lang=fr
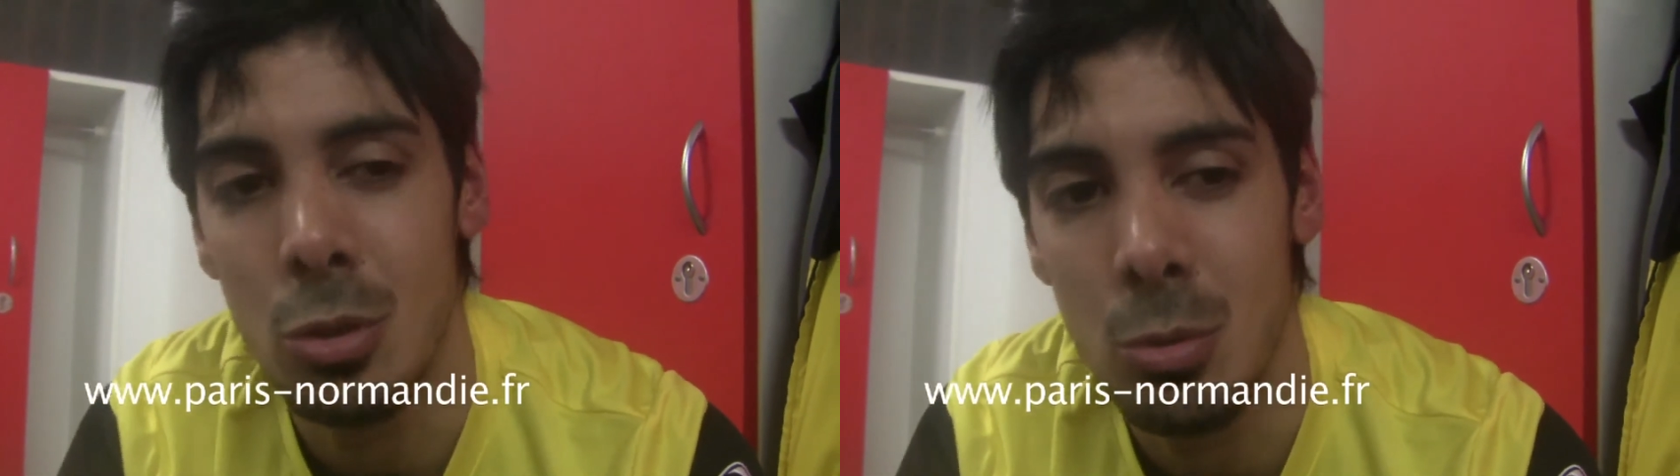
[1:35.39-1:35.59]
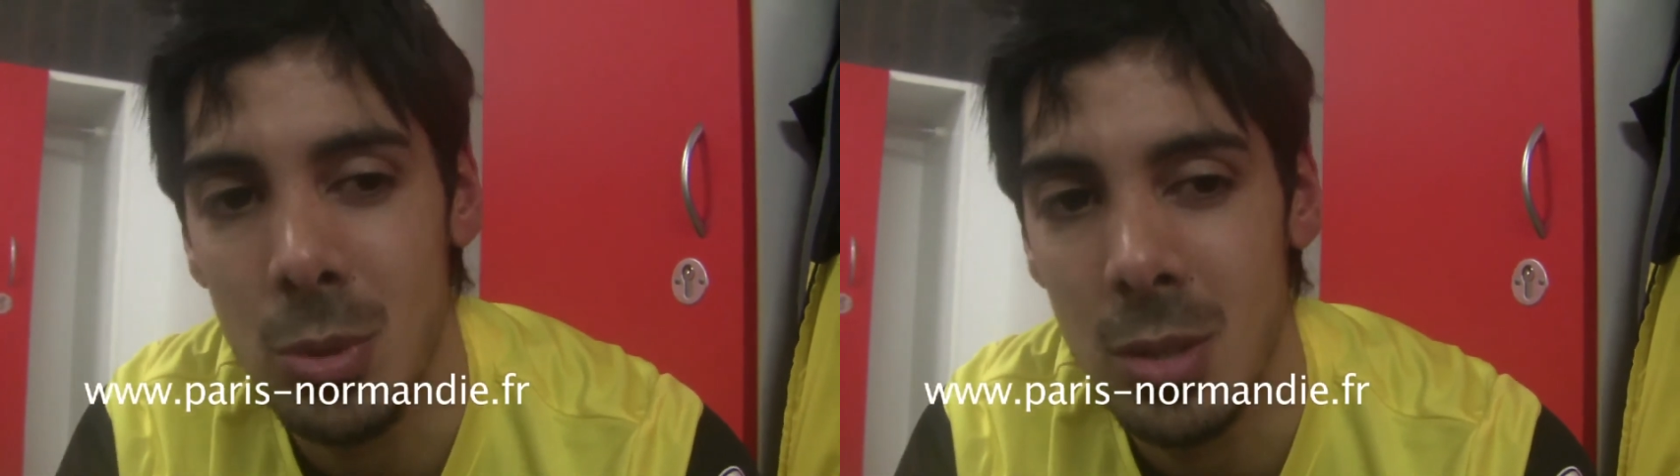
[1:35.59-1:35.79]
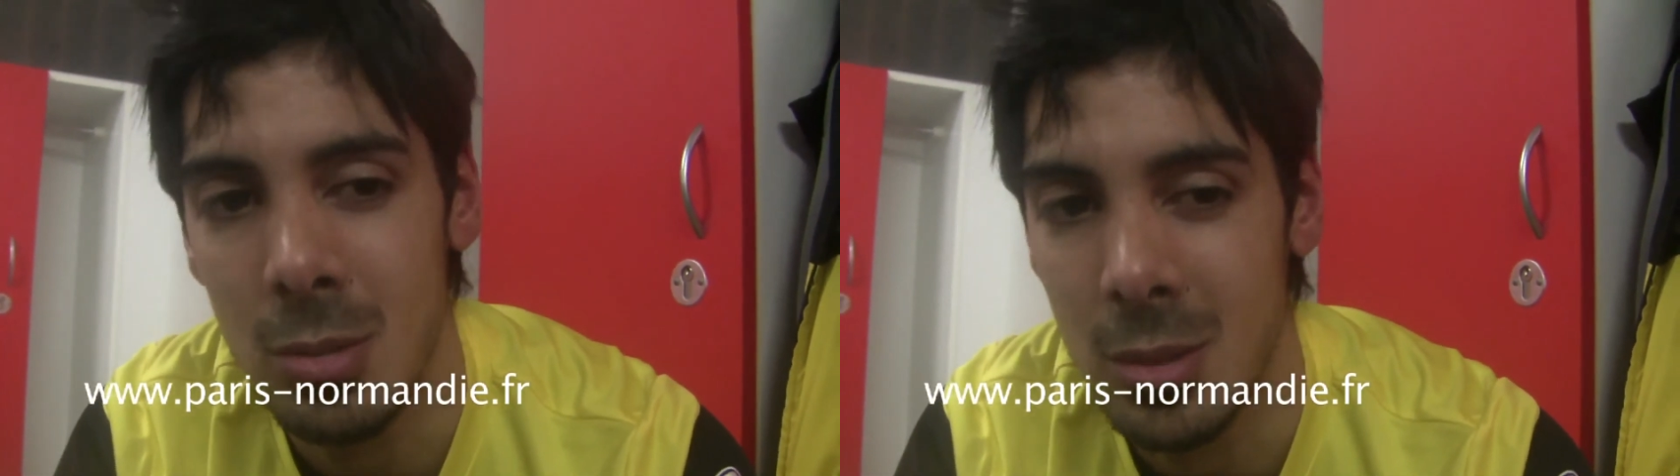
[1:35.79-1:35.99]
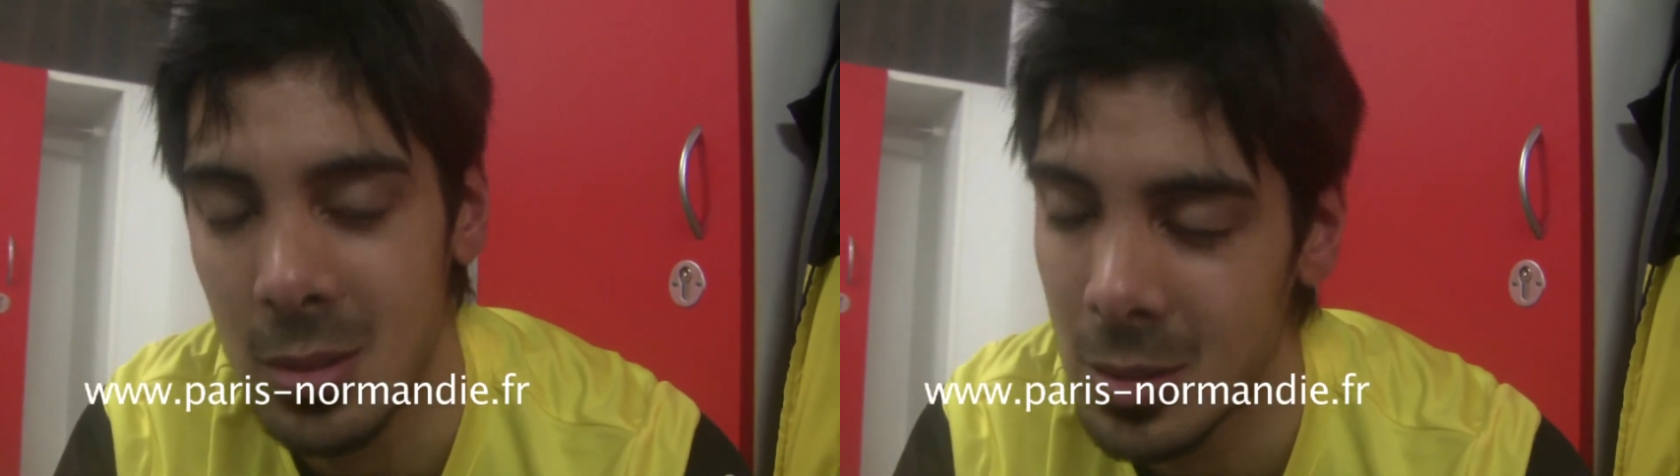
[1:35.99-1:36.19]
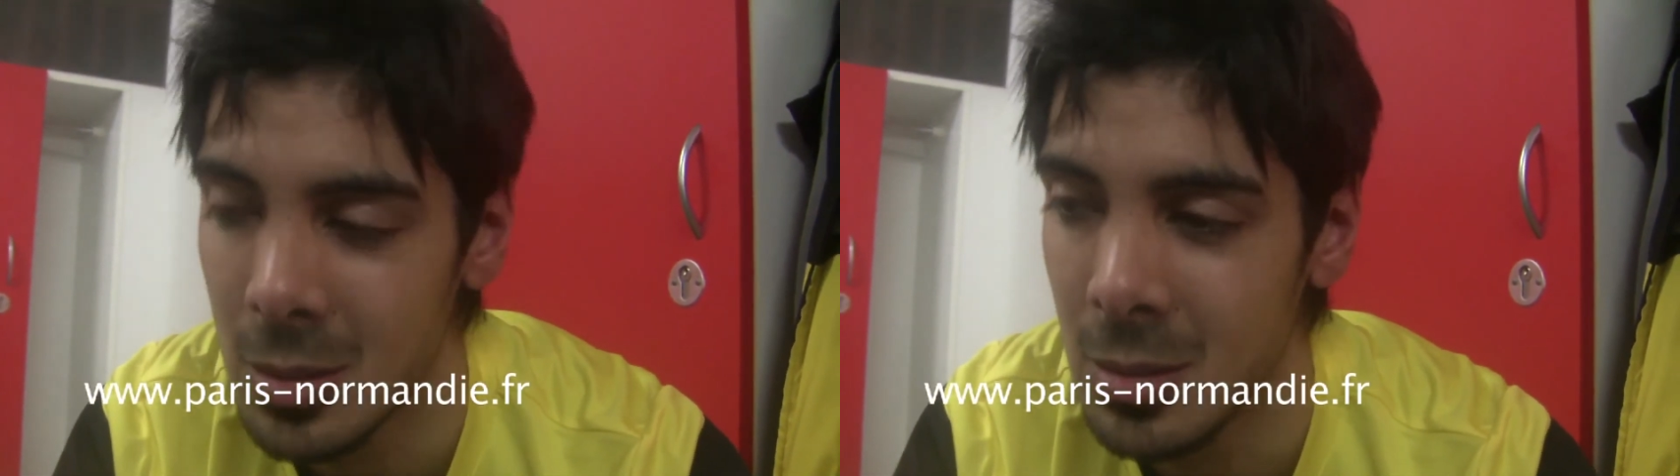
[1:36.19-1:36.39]
Aujourd'hui,
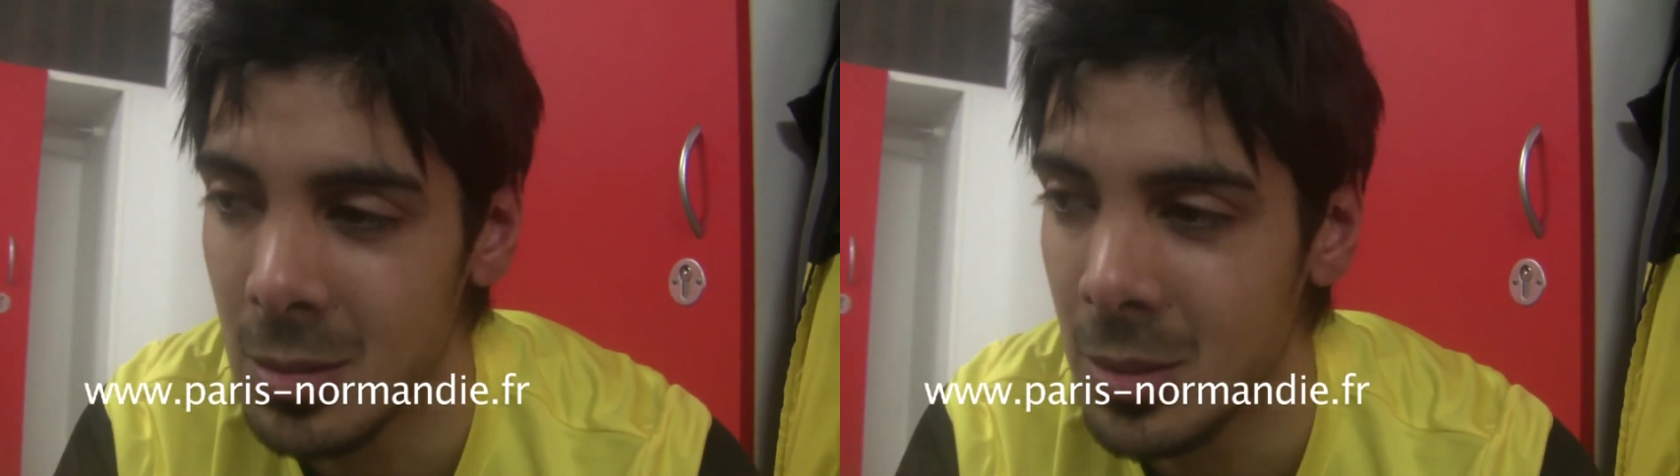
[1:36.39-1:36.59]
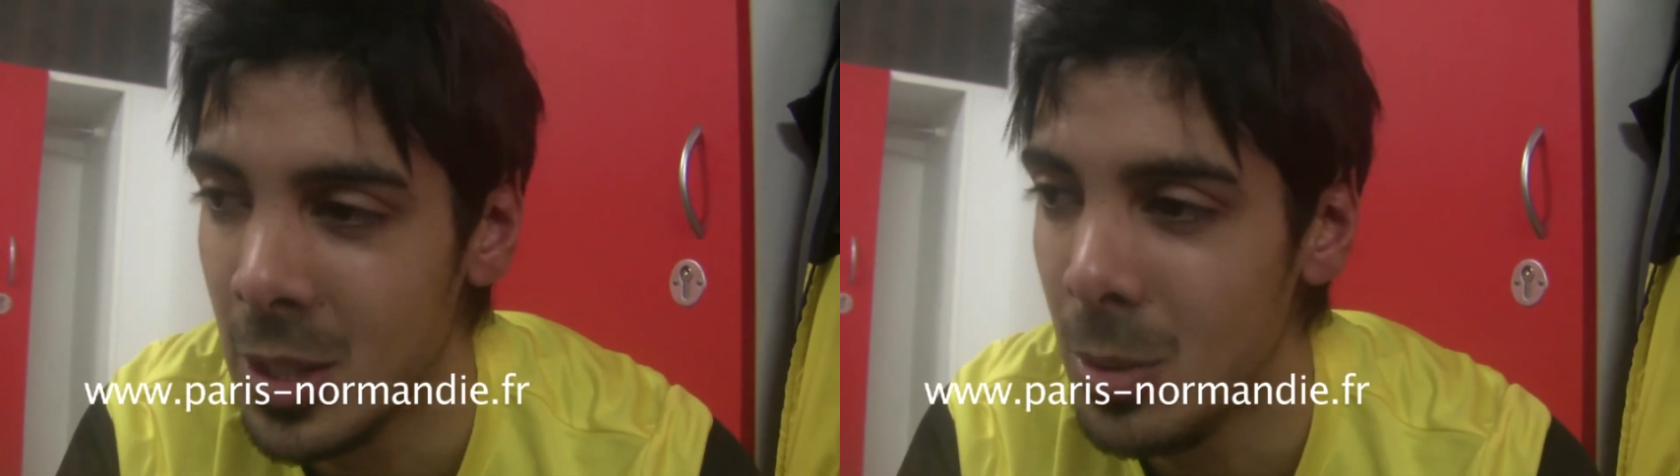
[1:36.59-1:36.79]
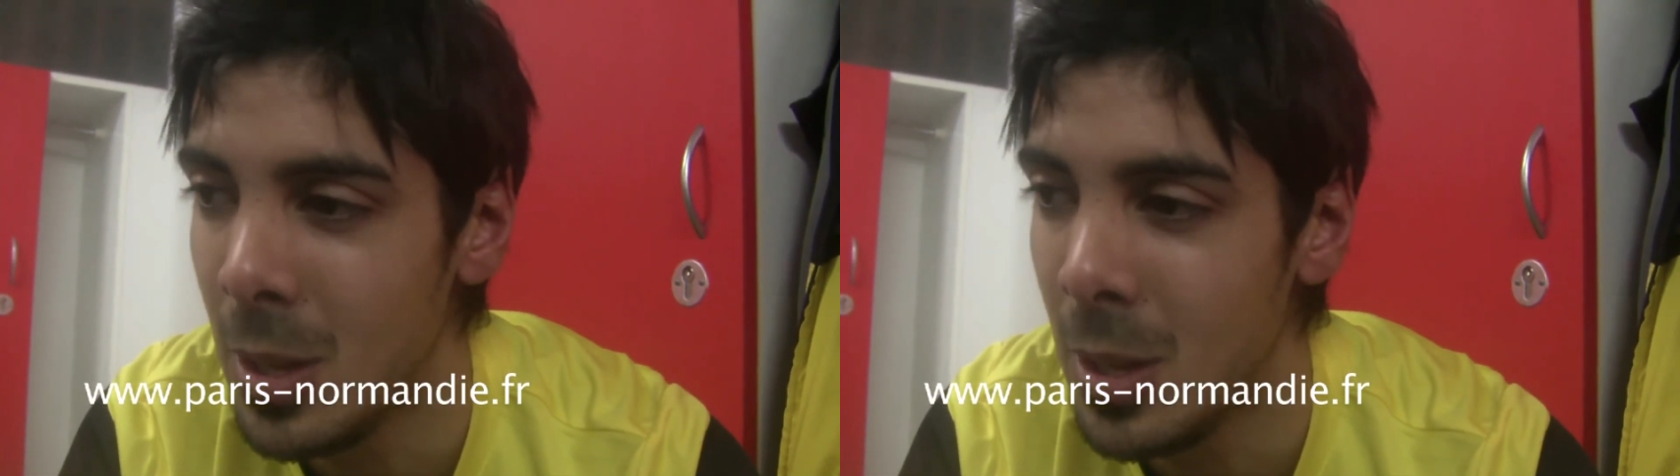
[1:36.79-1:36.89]
on a,